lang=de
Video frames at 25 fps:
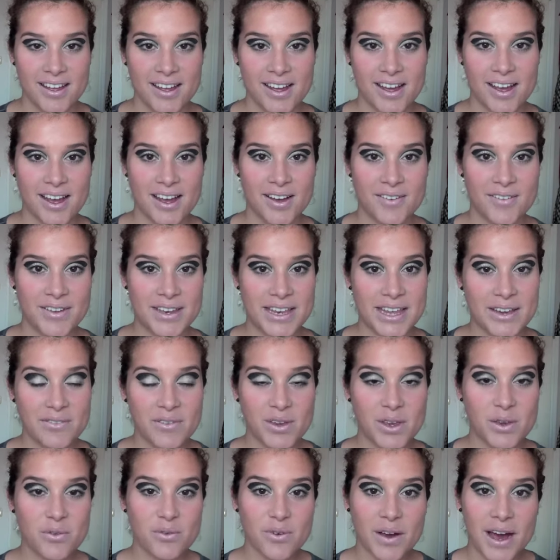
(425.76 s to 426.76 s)
Äh, wenn ihr
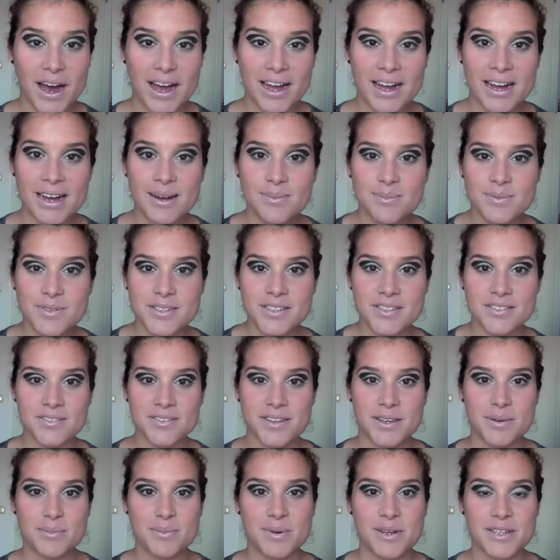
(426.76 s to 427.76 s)
irgendwelche Fragen habt,
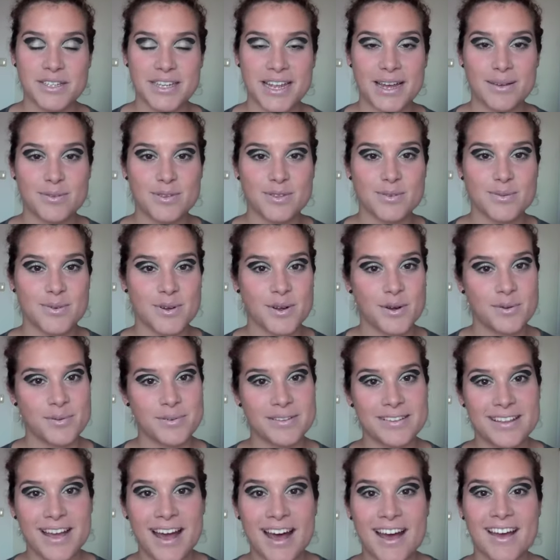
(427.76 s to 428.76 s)
wie immer, schreibt es mir
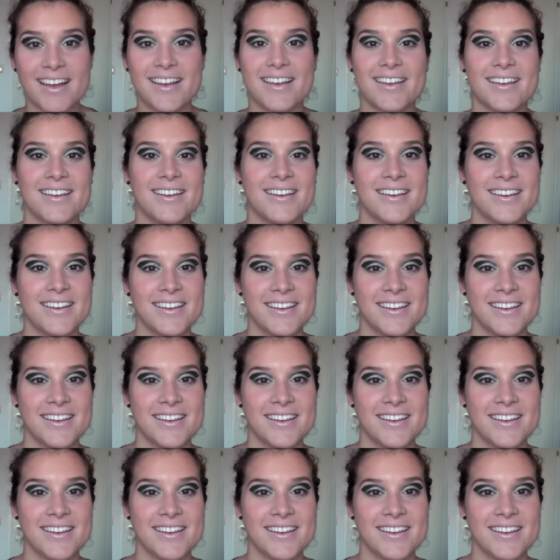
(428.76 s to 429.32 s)
Kommentare,